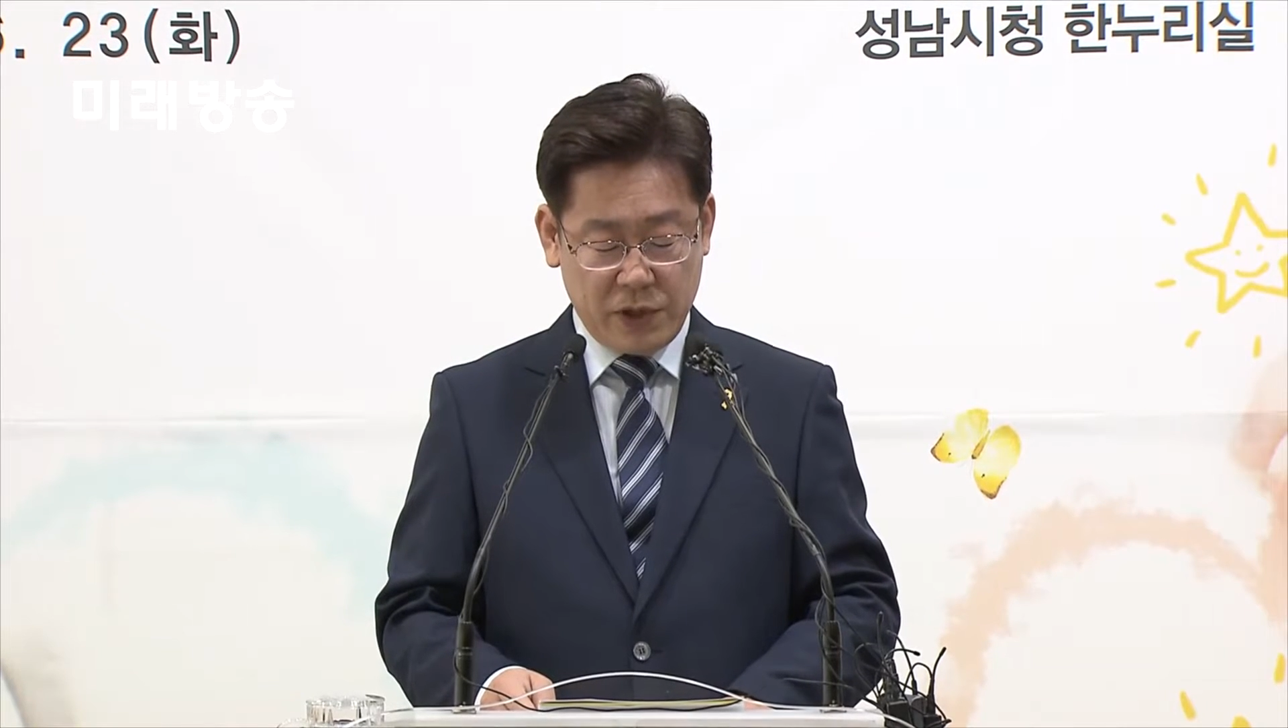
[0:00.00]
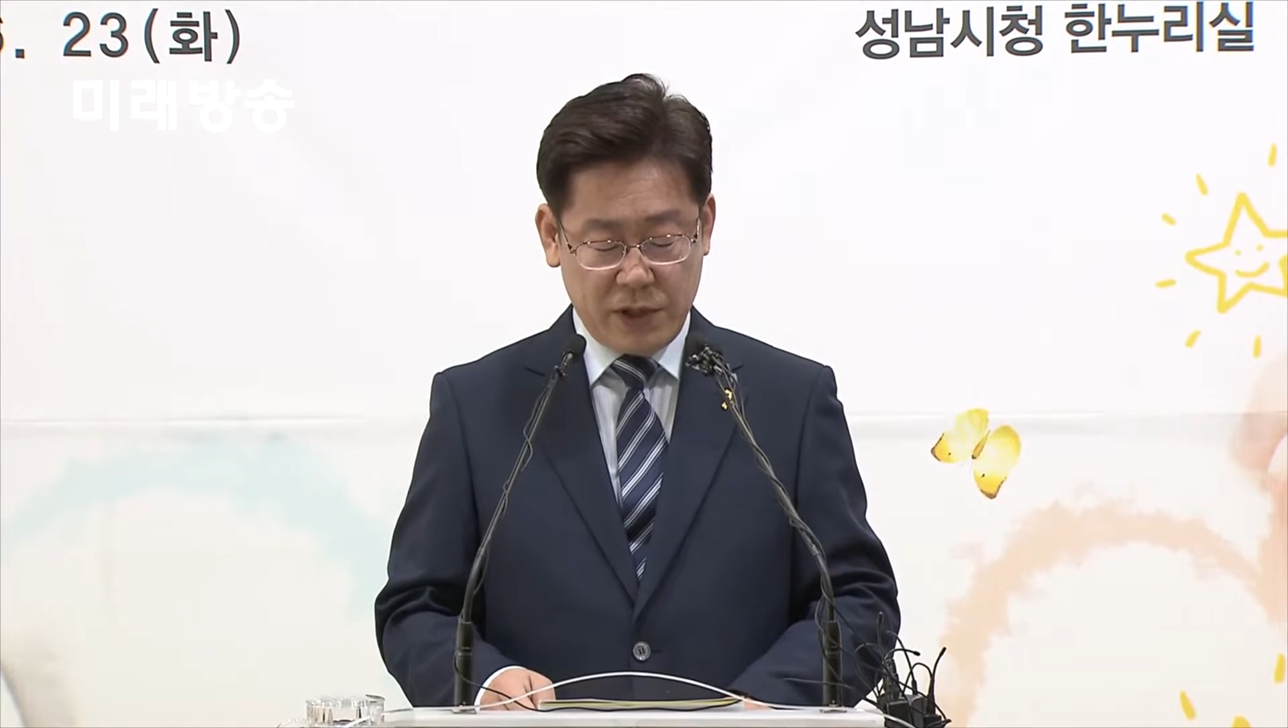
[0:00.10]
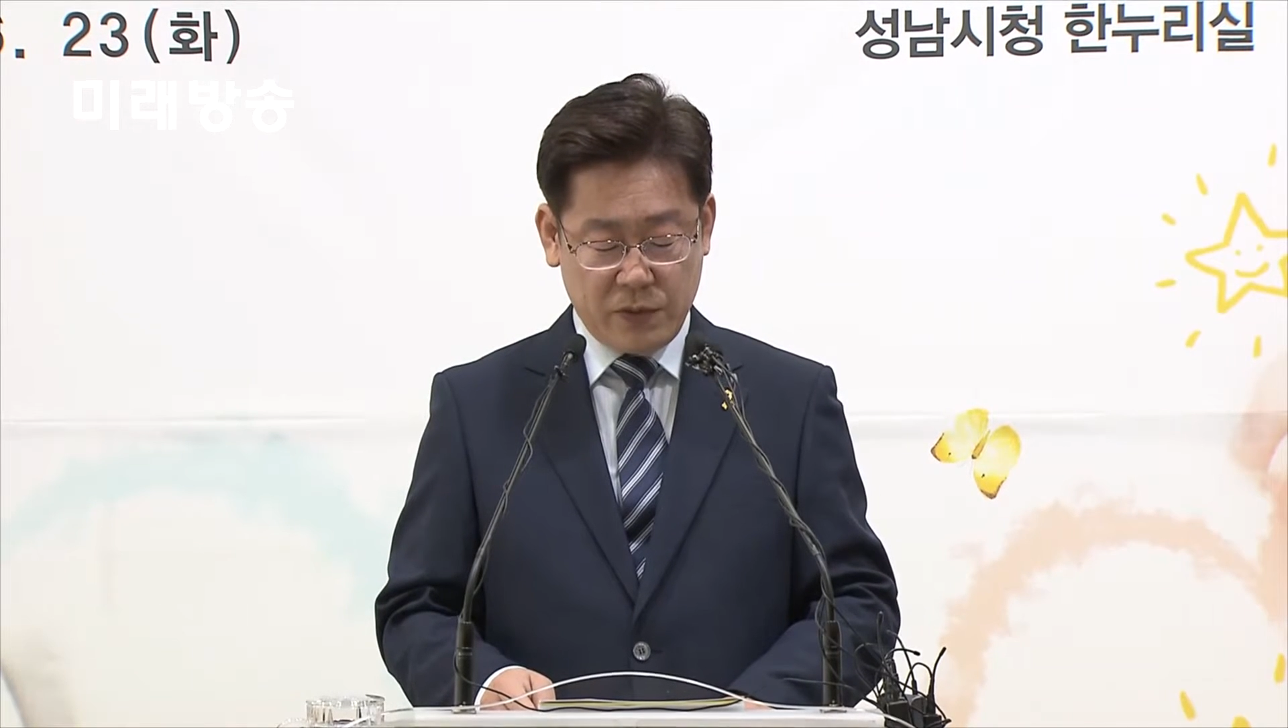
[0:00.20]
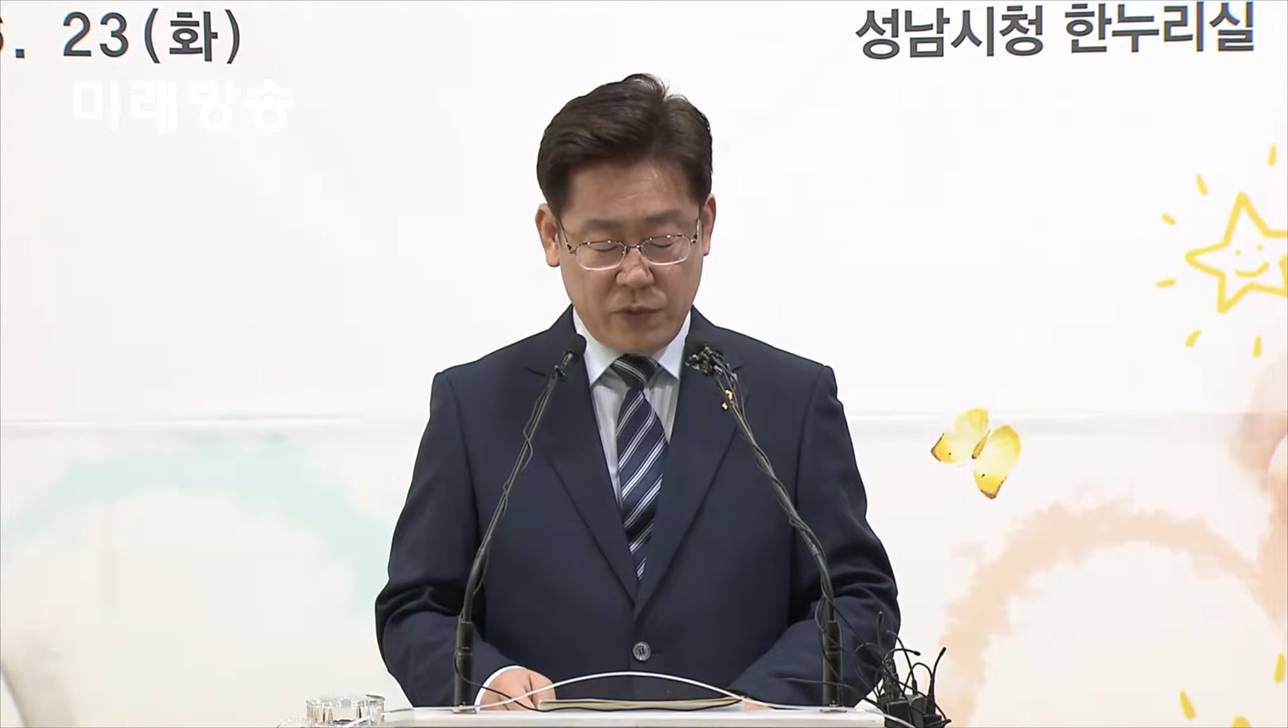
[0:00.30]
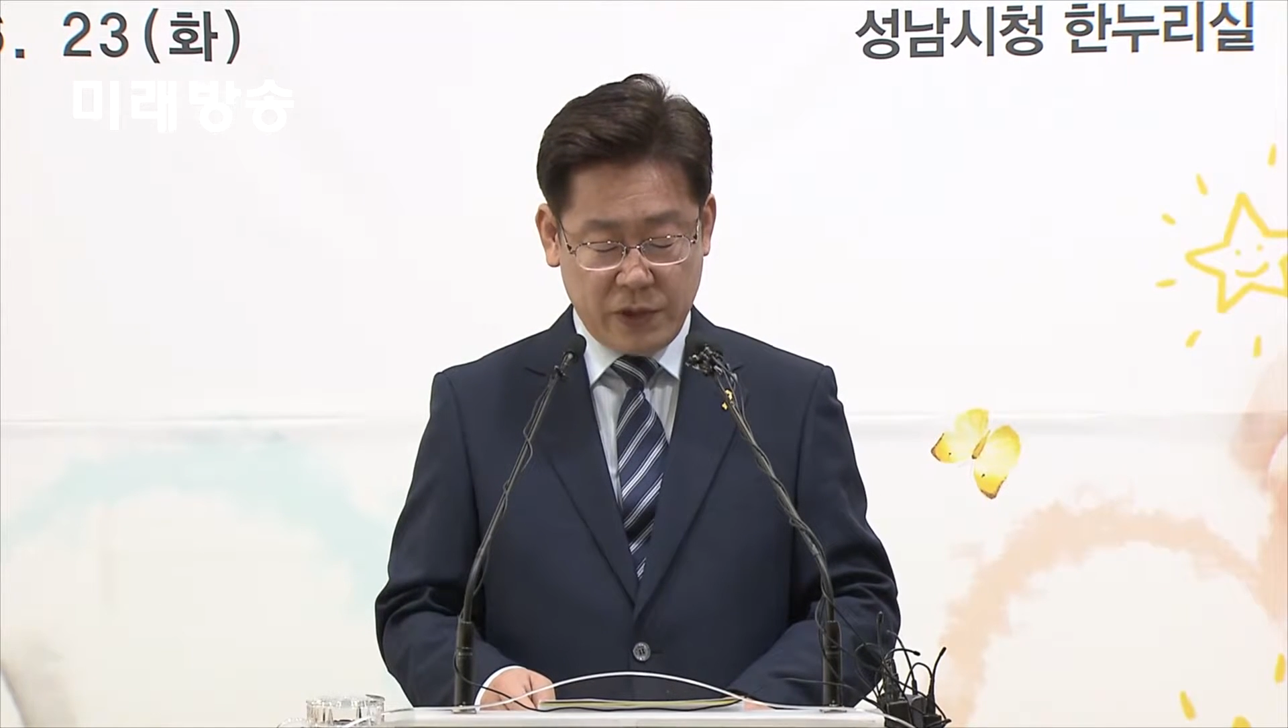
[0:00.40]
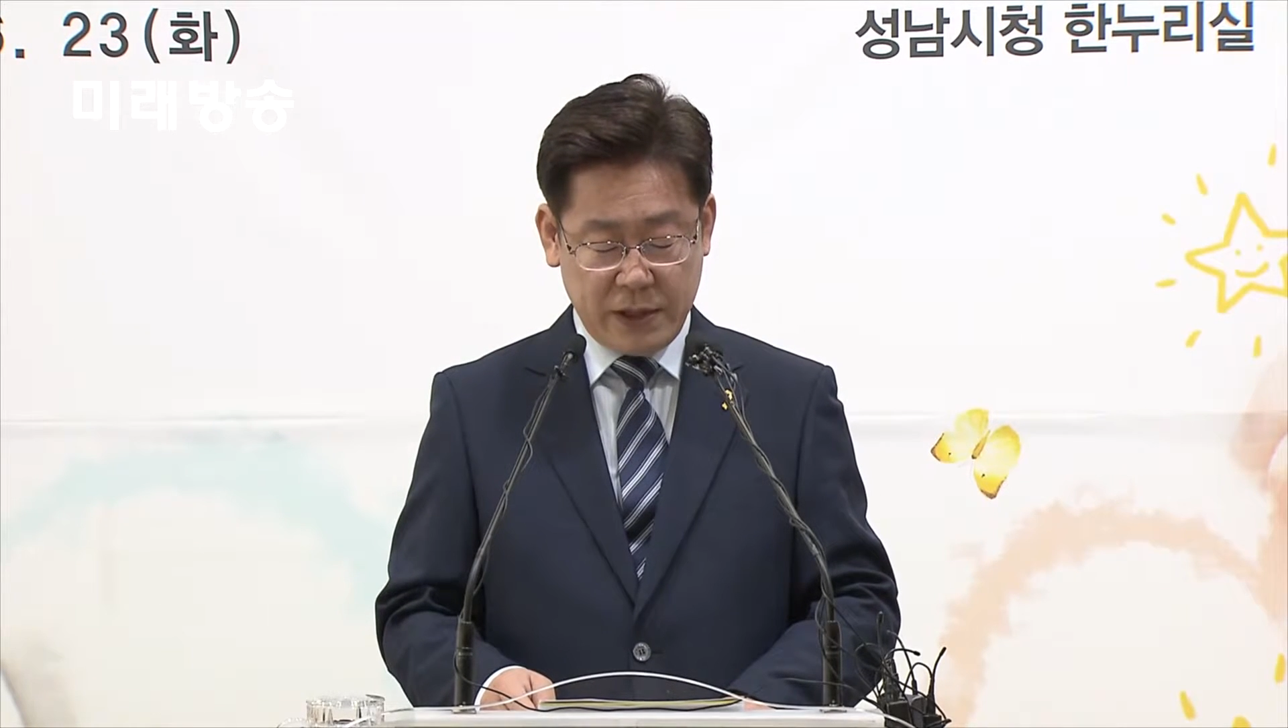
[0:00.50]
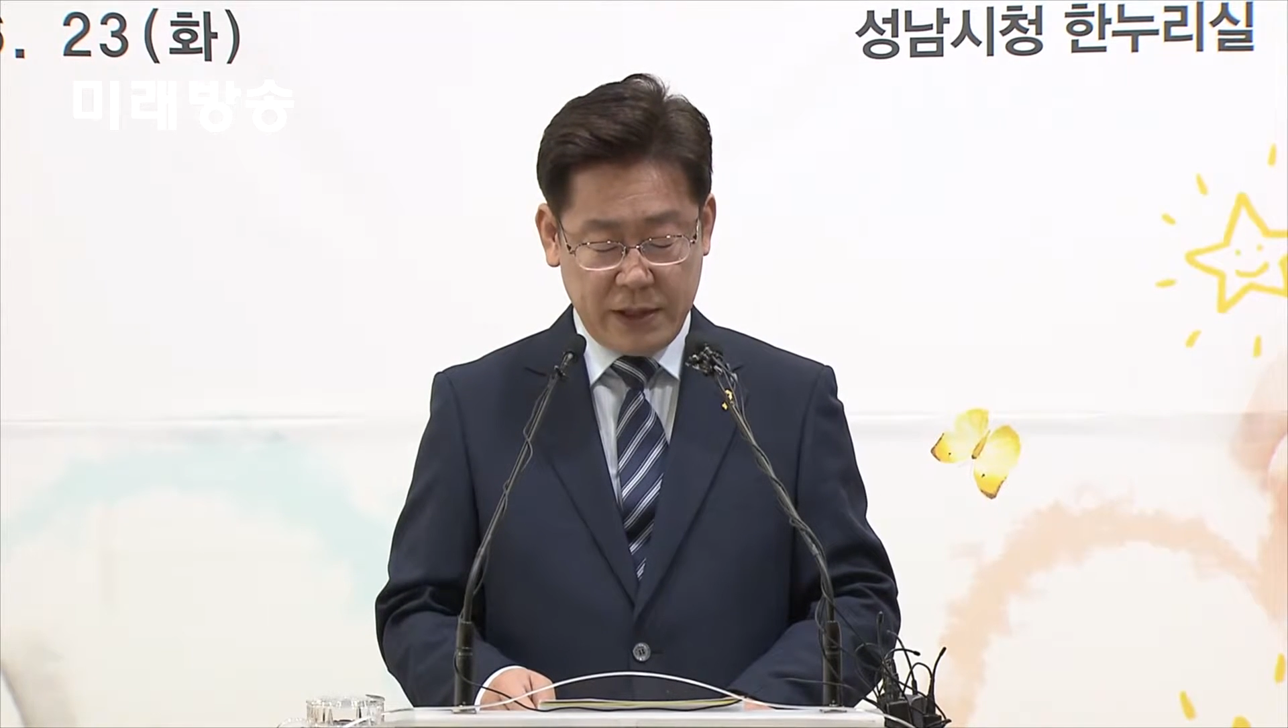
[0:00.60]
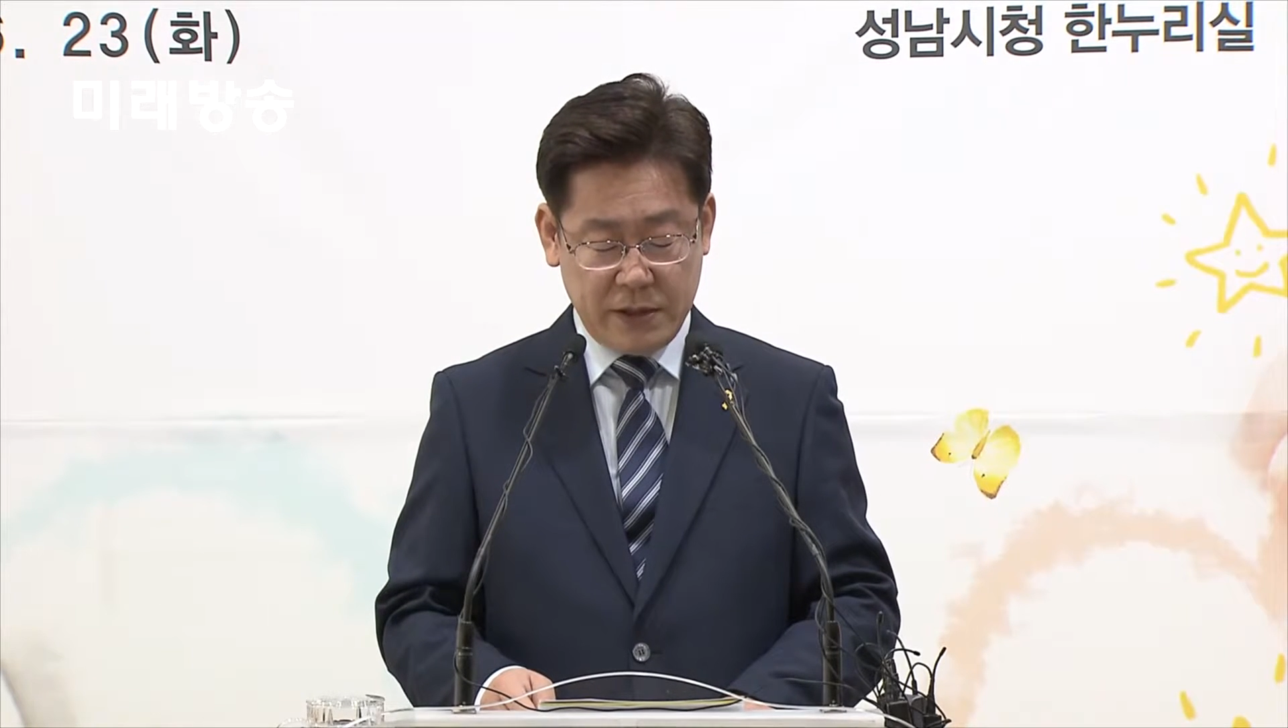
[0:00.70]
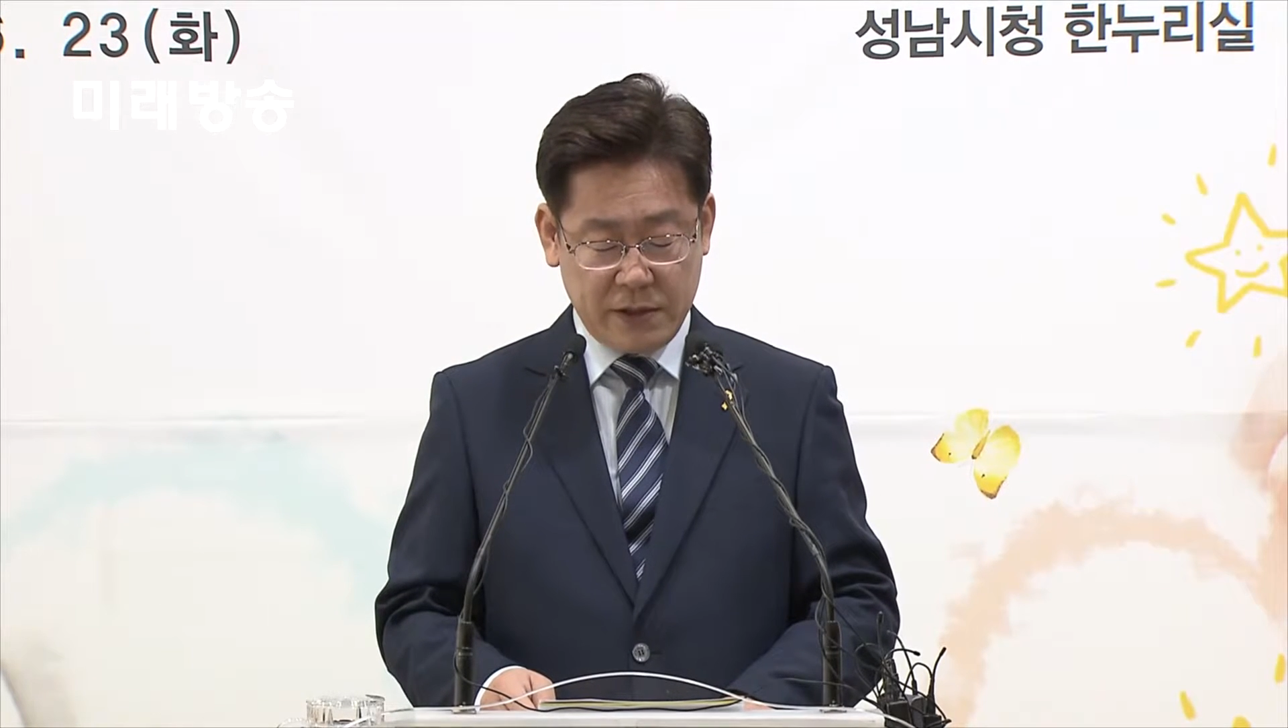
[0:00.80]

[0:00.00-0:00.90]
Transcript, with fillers: 19일